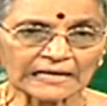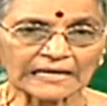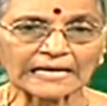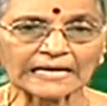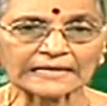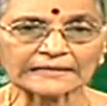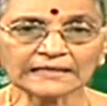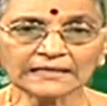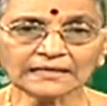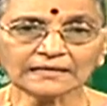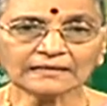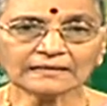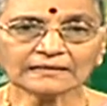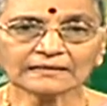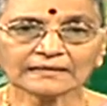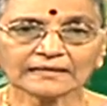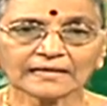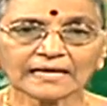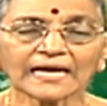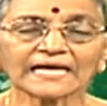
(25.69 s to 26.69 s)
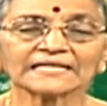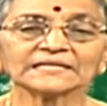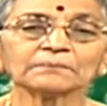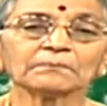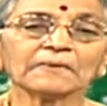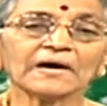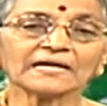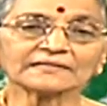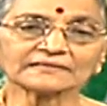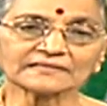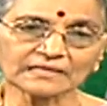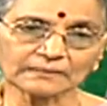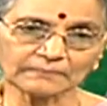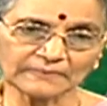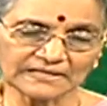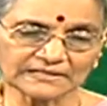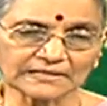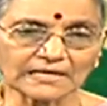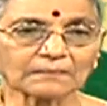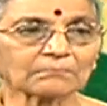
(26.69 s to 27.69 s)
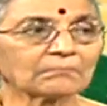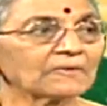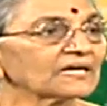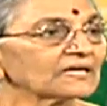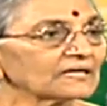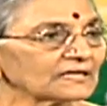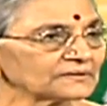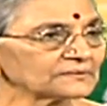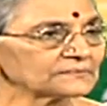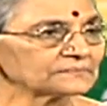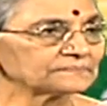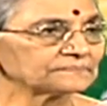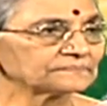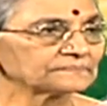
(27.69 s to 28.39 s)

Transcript: కానీ అది మాత్రమే ధర్మం కాదు